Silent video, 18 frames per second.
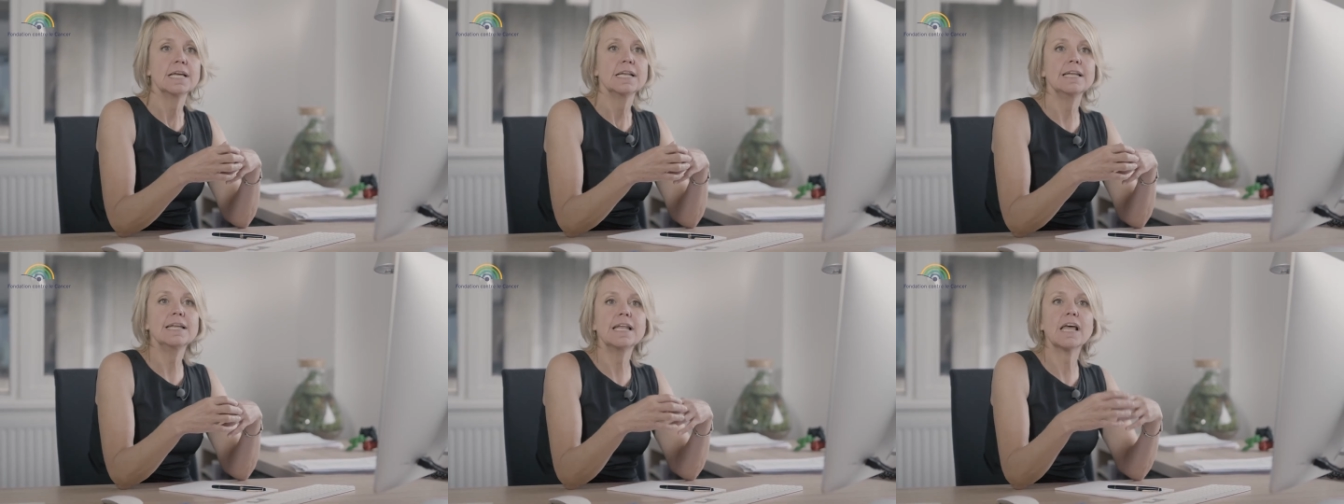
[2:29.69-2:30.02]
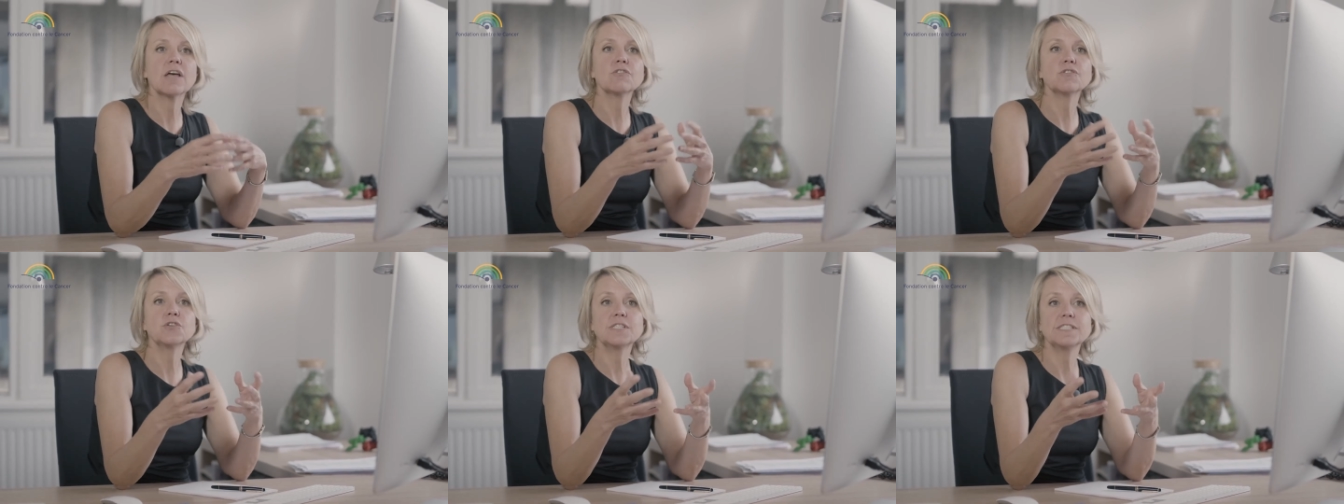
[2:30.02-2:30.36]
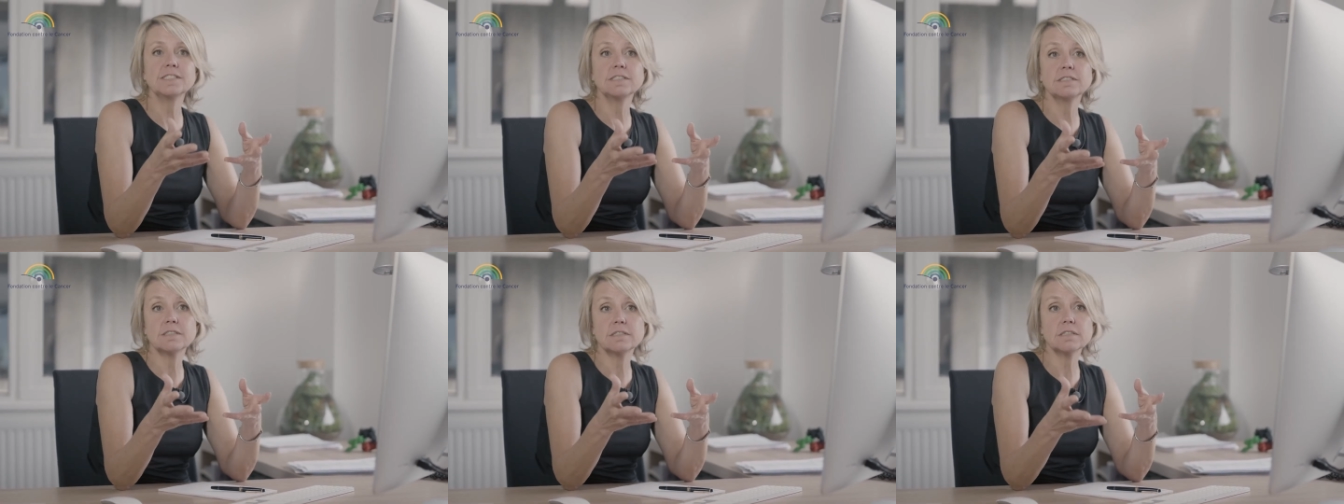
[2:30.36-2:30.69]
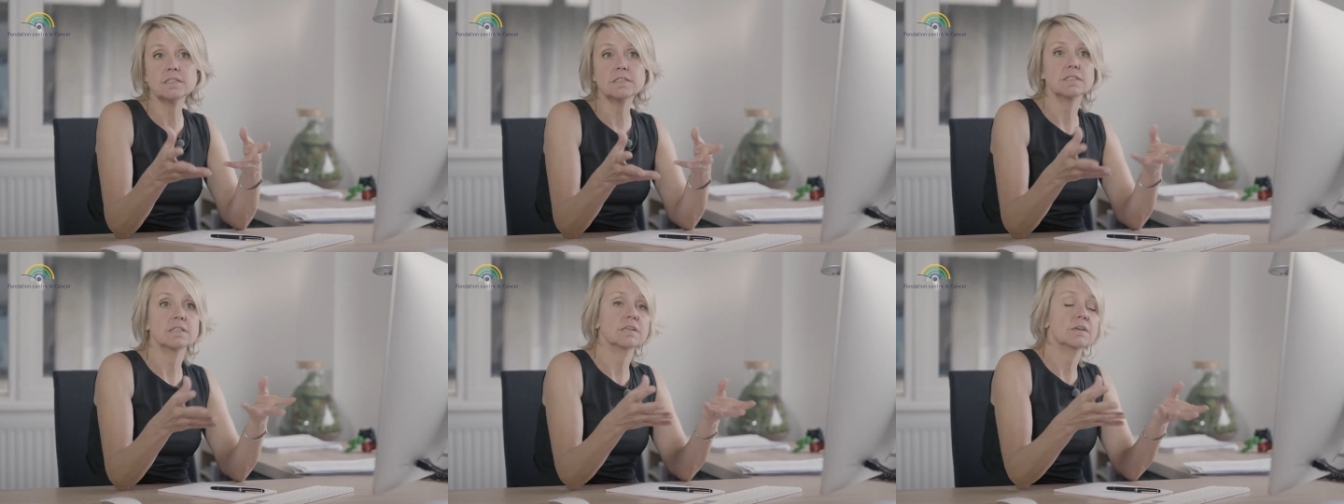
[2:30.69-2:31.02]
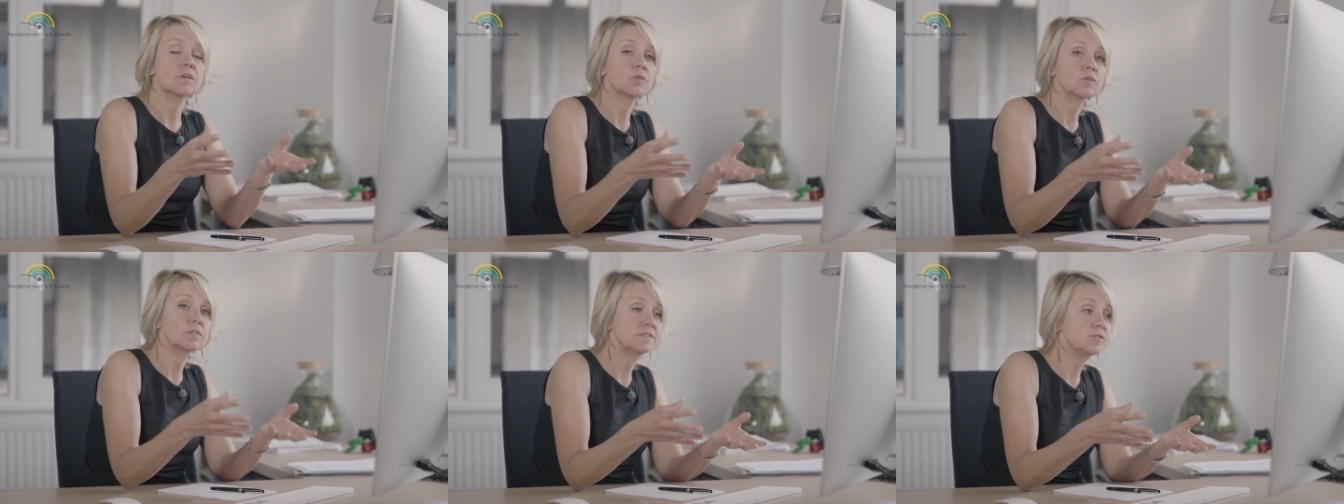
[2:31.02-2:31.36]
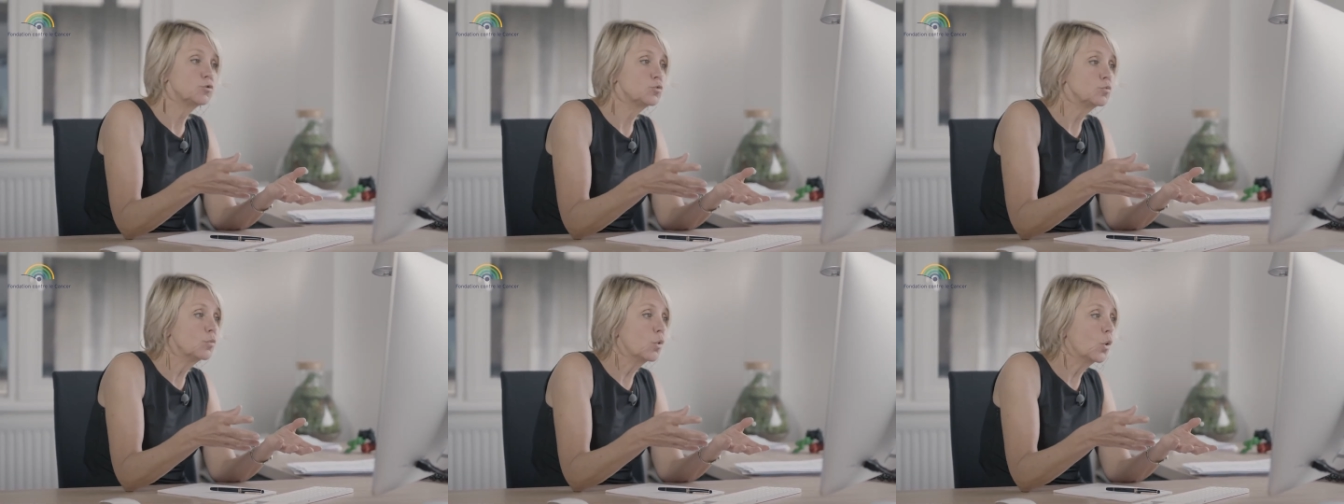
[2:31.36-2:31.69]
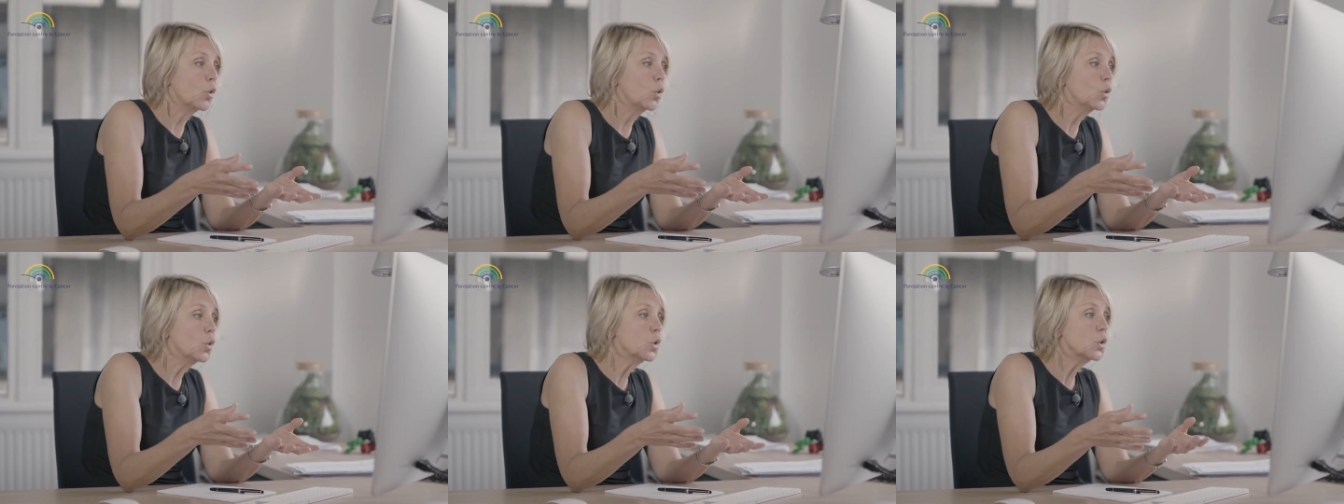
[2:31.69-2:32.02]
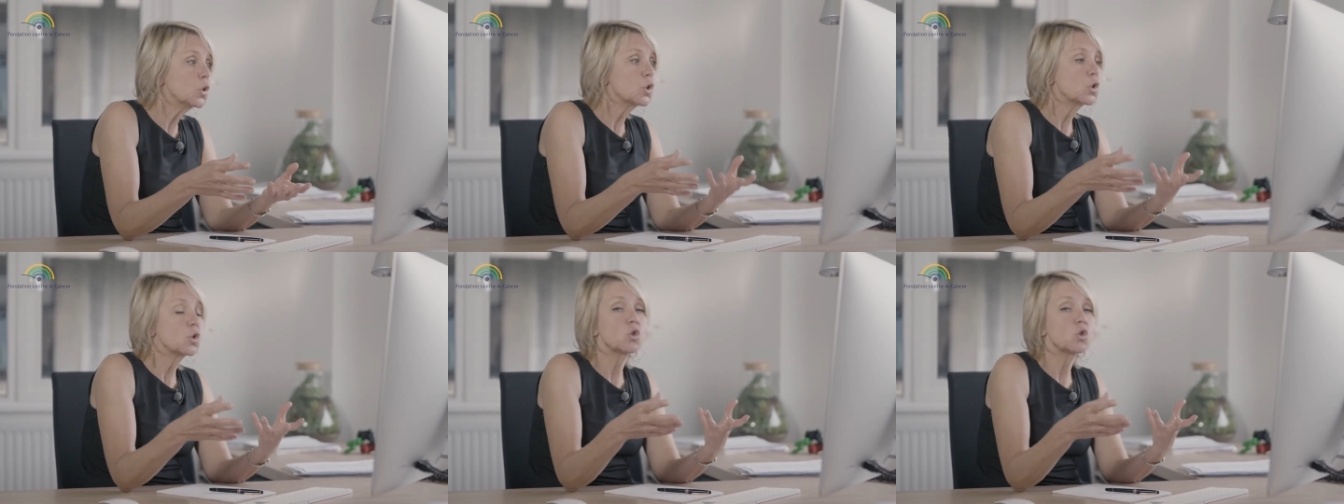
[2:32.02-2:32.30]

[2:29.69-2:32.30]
Les lymphocytes antitumoraux